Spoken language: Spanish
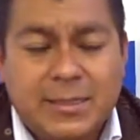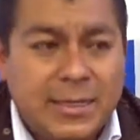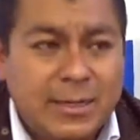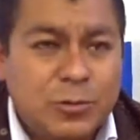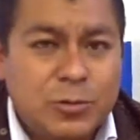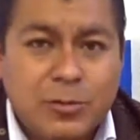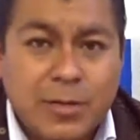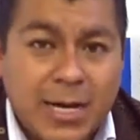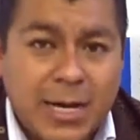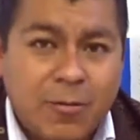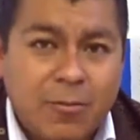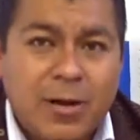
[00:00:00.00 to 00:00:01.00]
Tenemos una
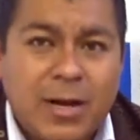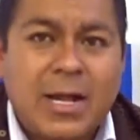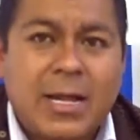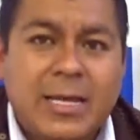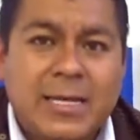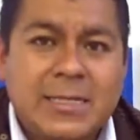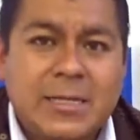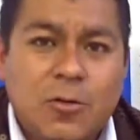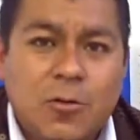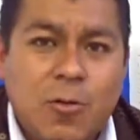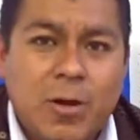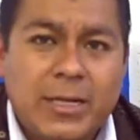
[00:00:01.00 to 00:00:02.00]
laguna aquí a
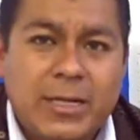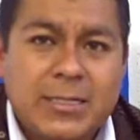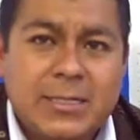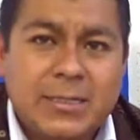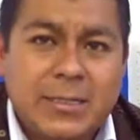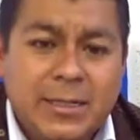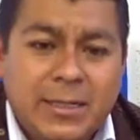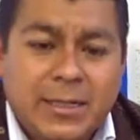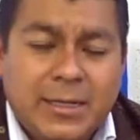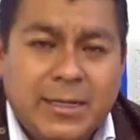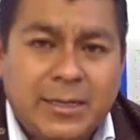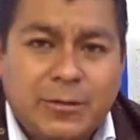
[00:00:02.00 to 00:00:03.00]
cinco cuadras,
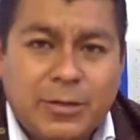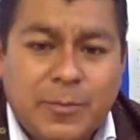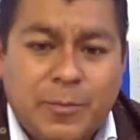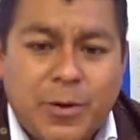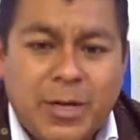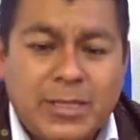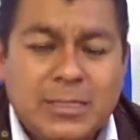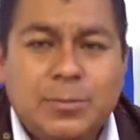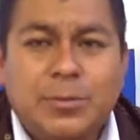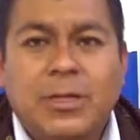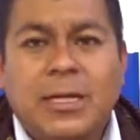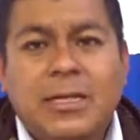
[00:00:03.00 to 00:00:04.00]
en donde pueden
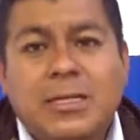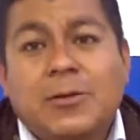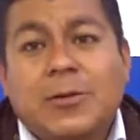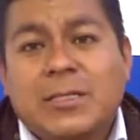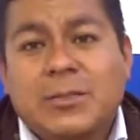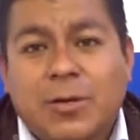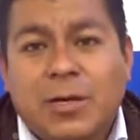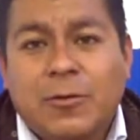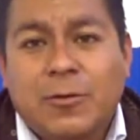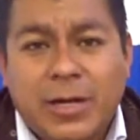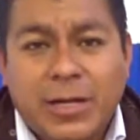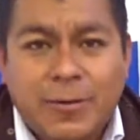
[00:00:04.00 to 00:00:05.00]
disfrutar de lo que es un
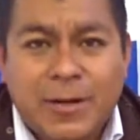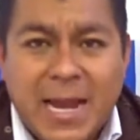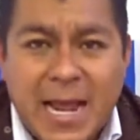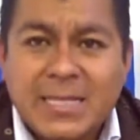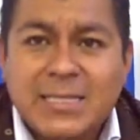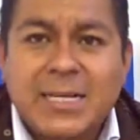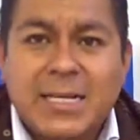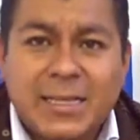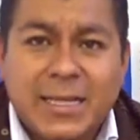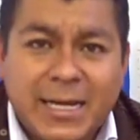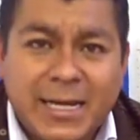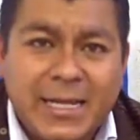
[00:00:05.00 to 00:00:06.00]
recorrido en lancha, en
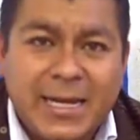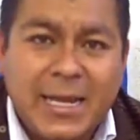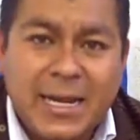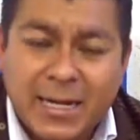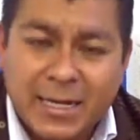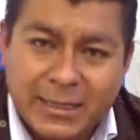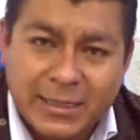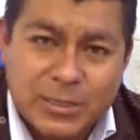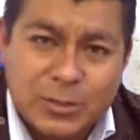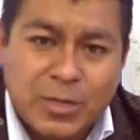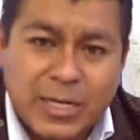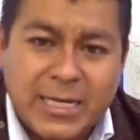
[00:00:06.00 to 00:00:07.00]
trajinera,
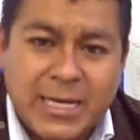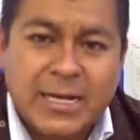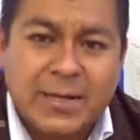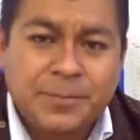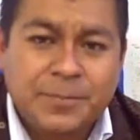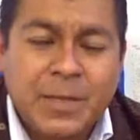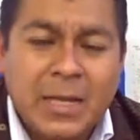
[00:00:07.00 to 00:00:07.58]
rentar su kayak.